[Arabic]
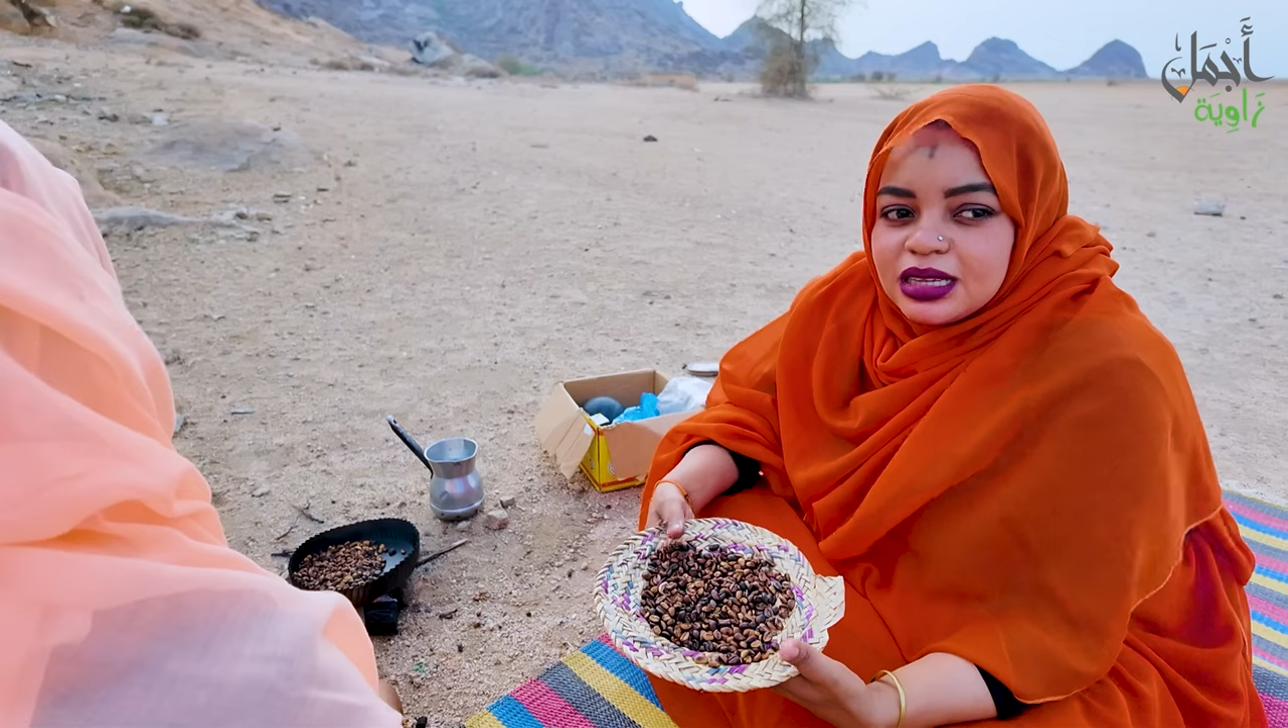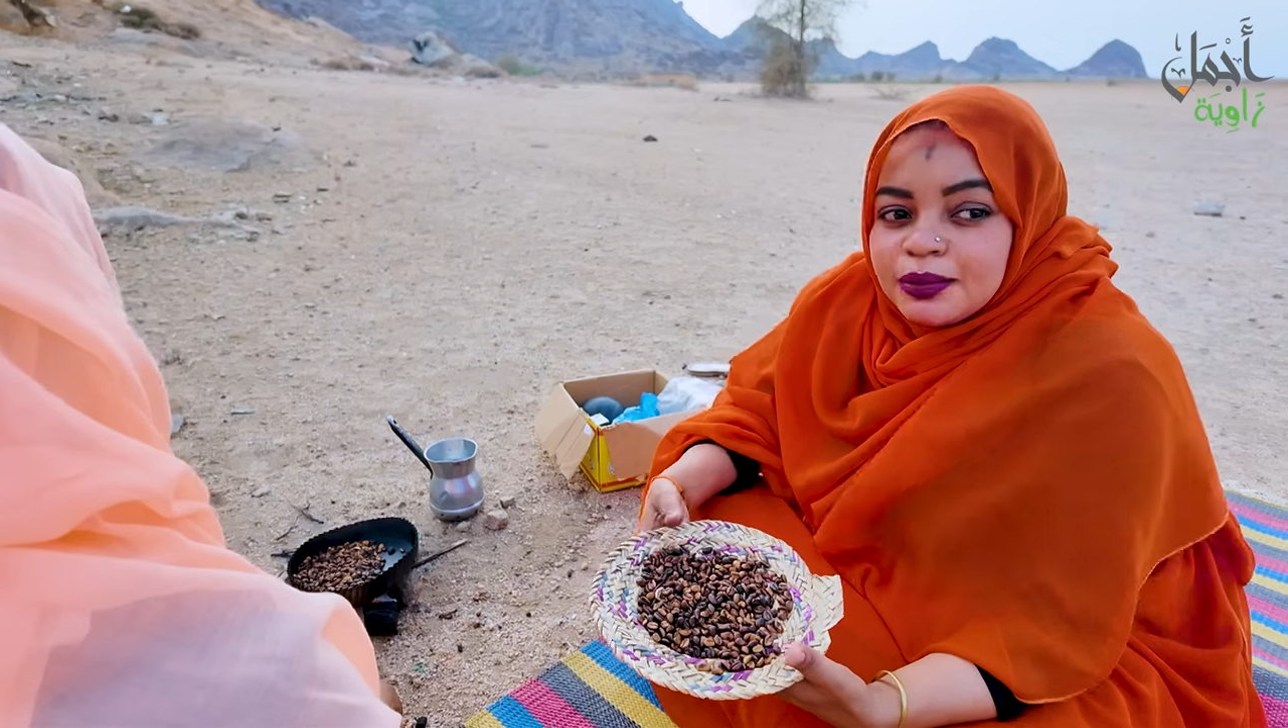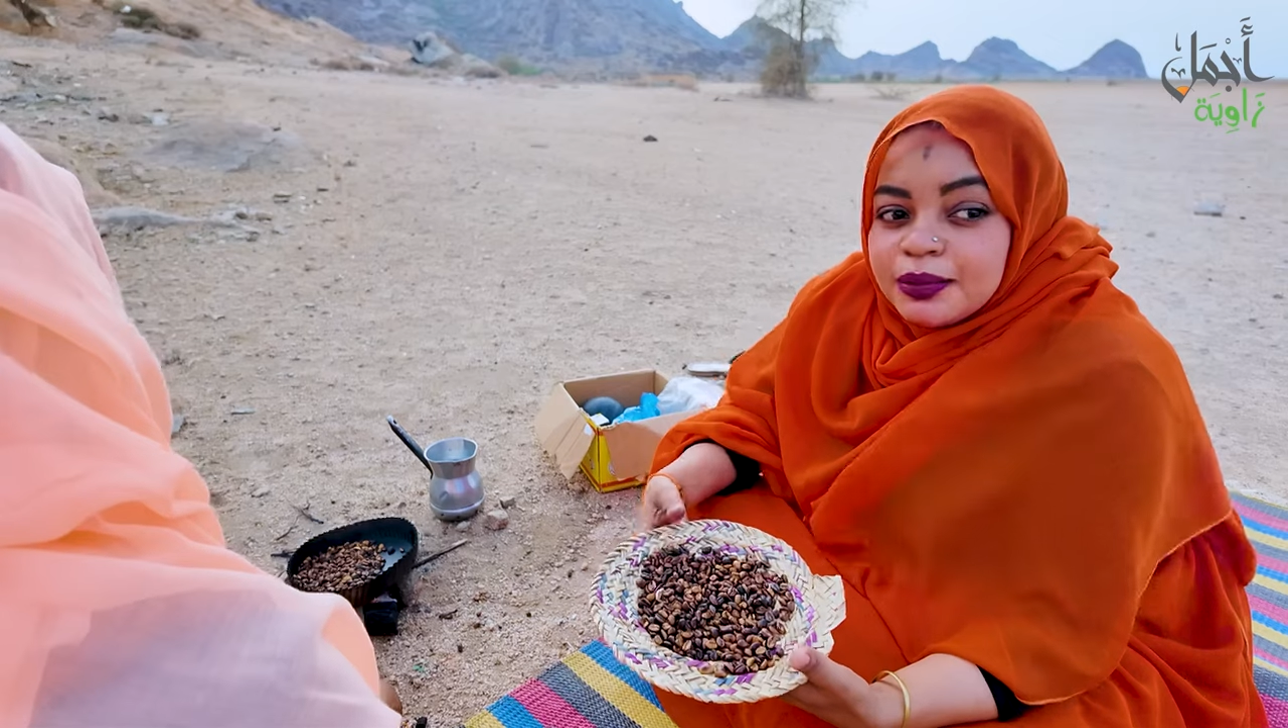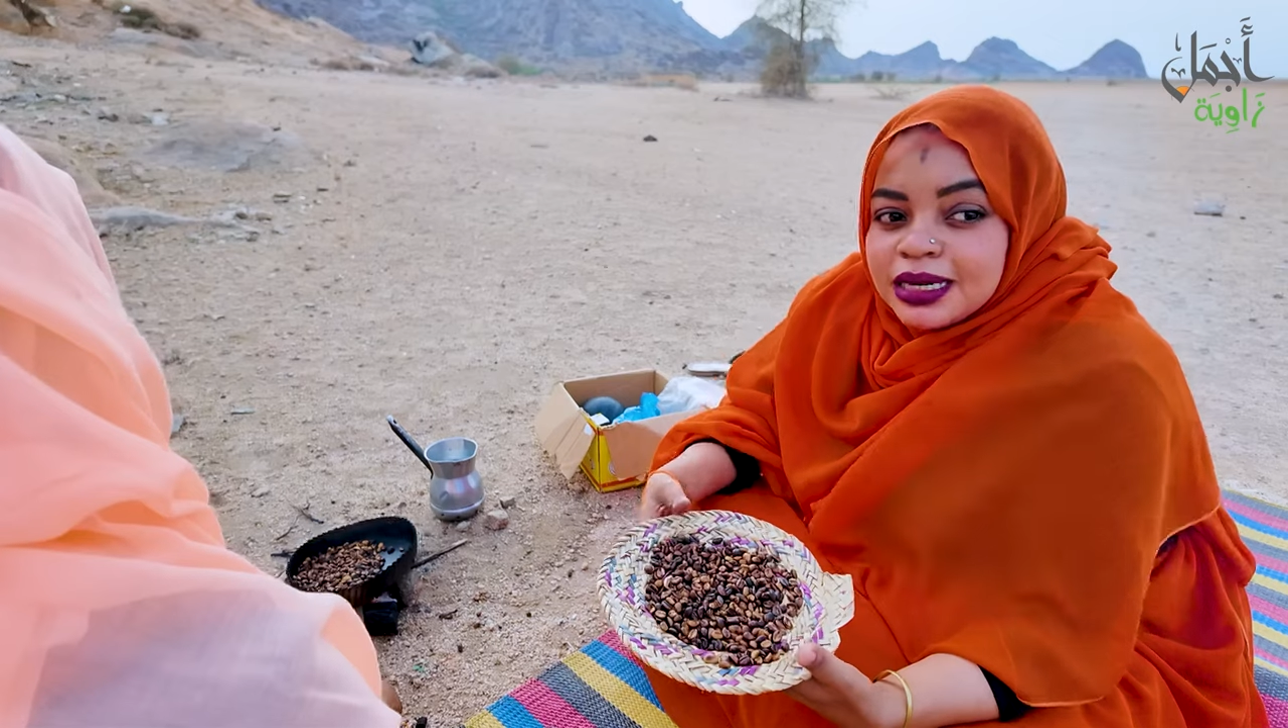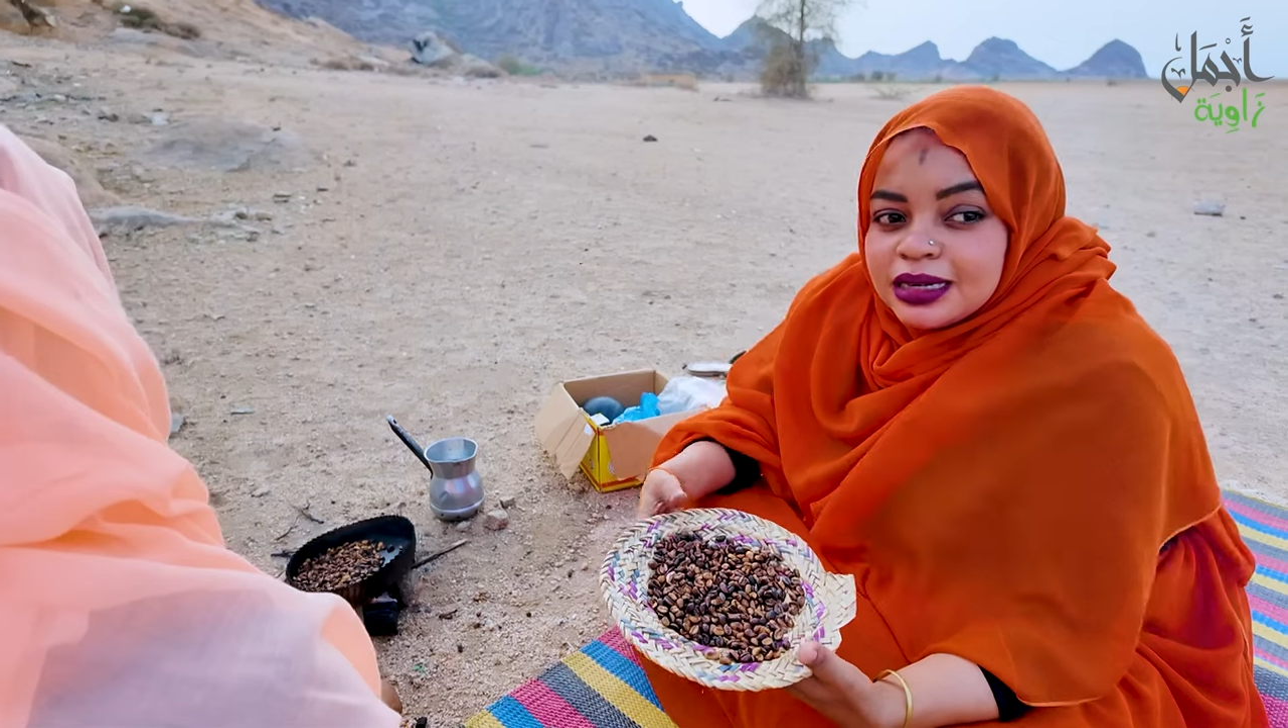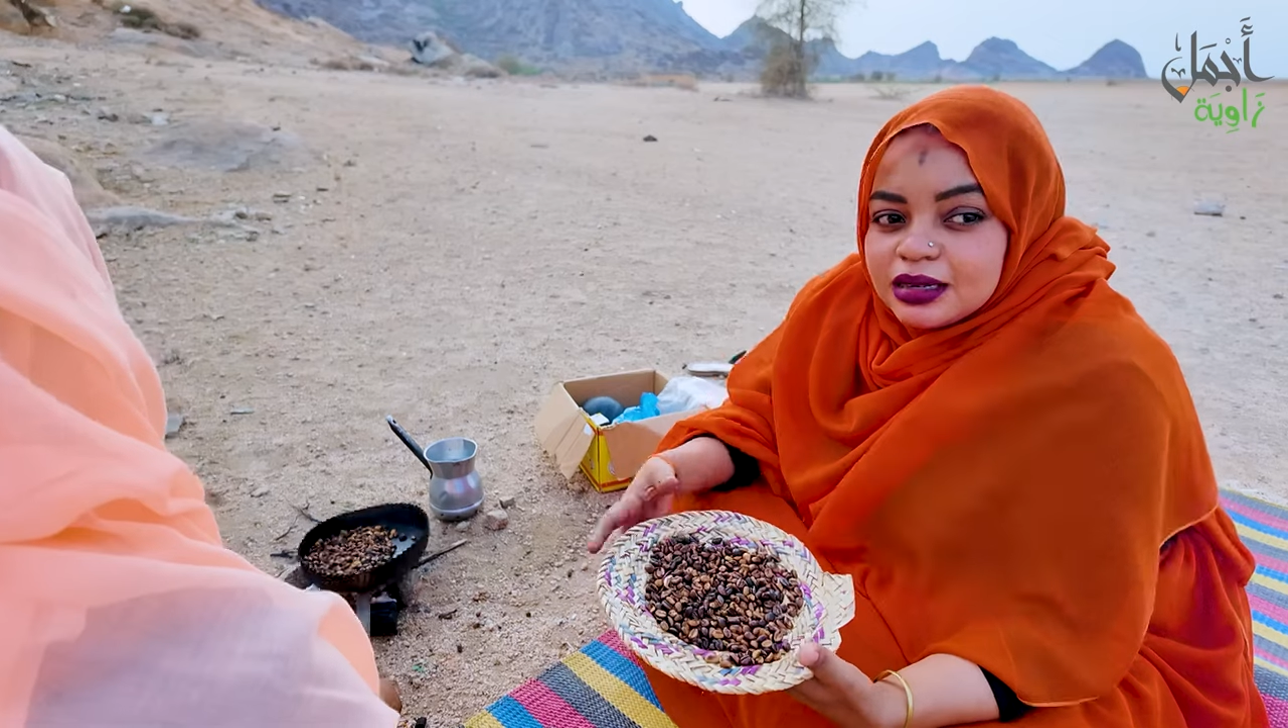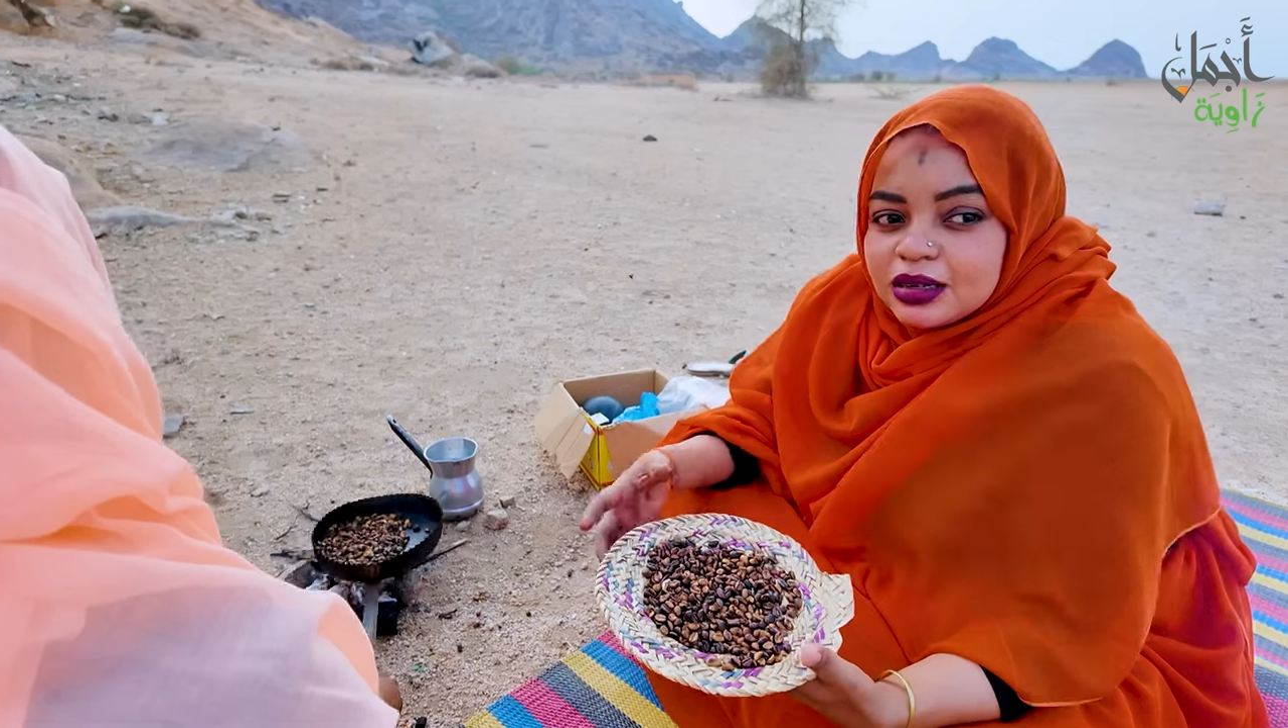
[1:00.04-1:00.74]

دي لما